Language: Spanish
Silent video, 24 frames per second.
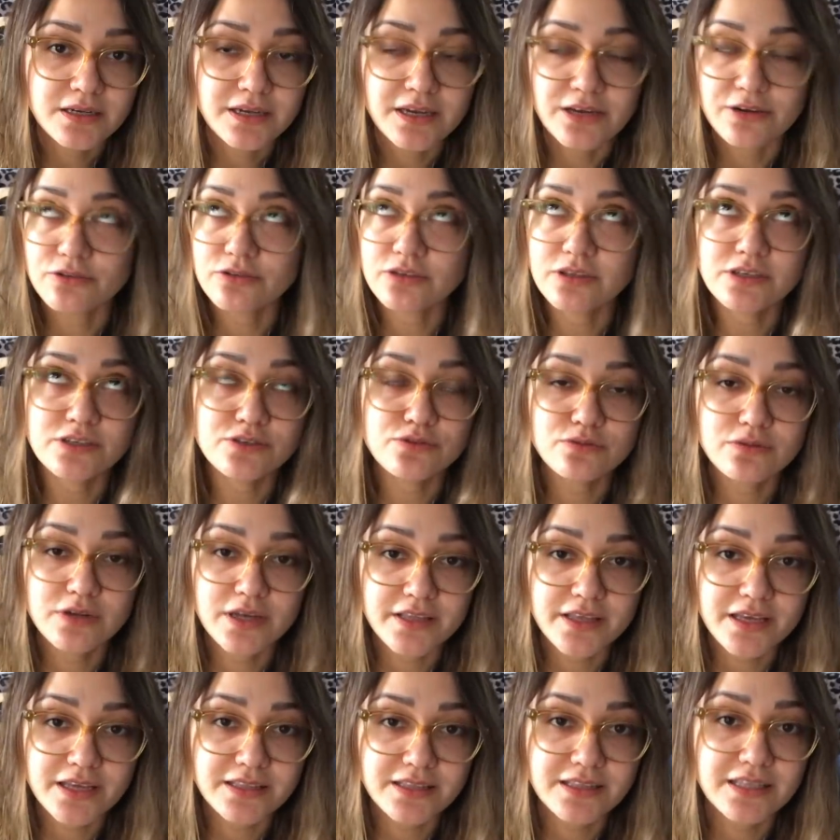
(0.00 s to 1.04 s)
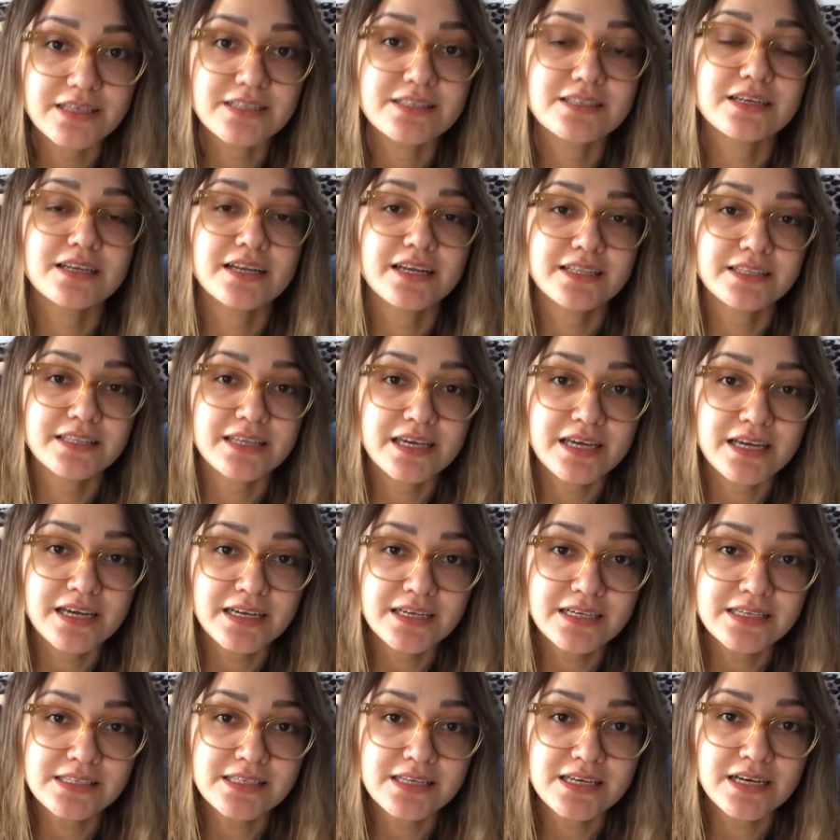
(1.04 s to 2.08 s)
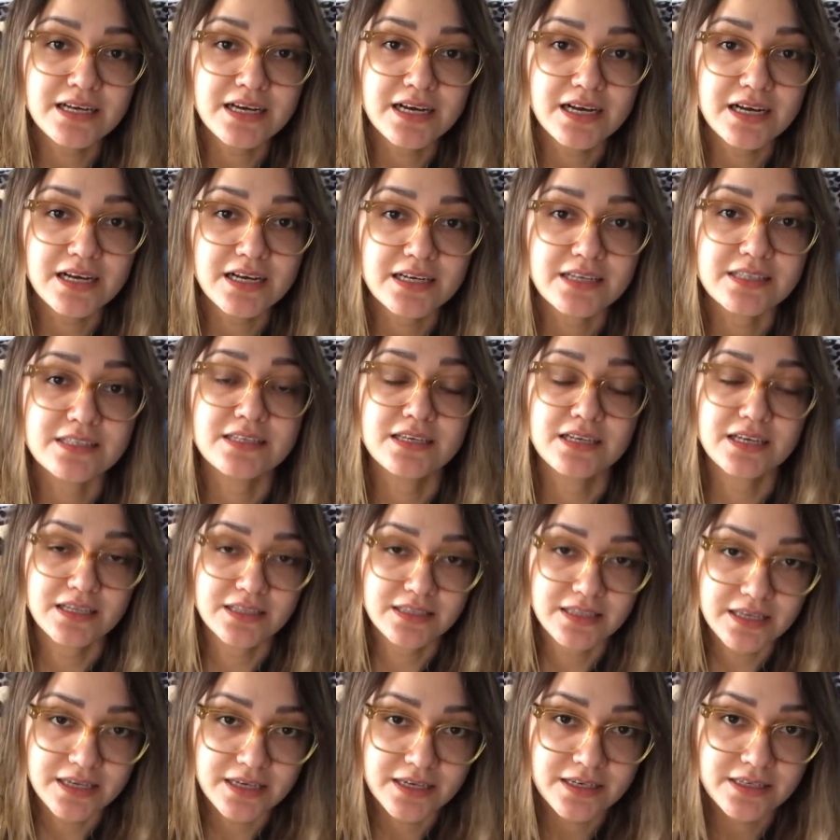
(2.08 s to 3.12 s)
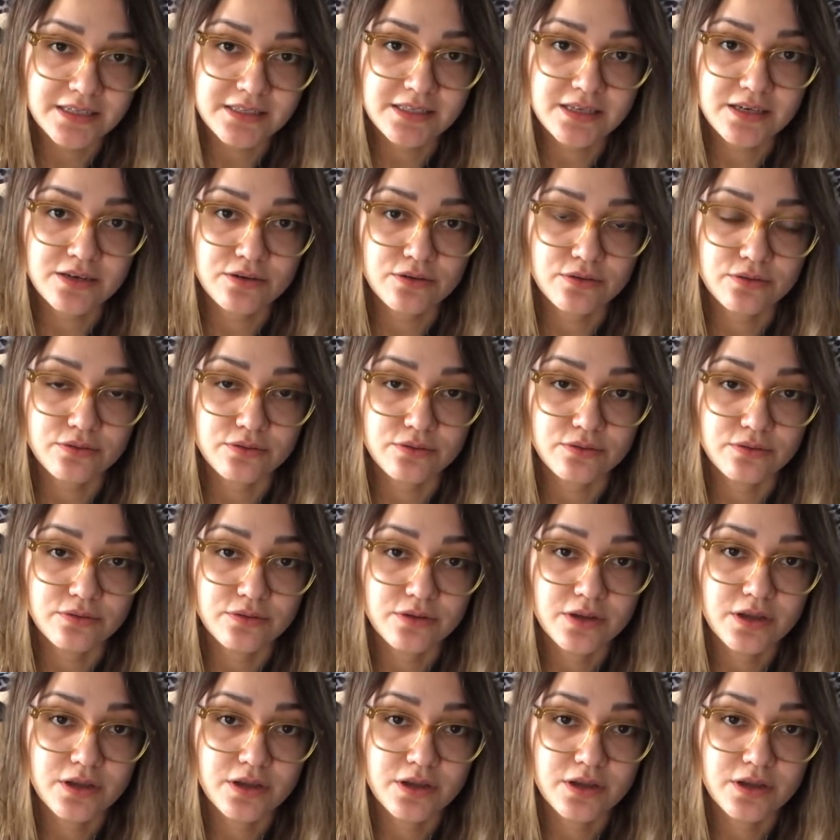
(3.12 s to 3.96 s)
que no tienes una dieta, Si la tienes, hija, si la tienes, hijo.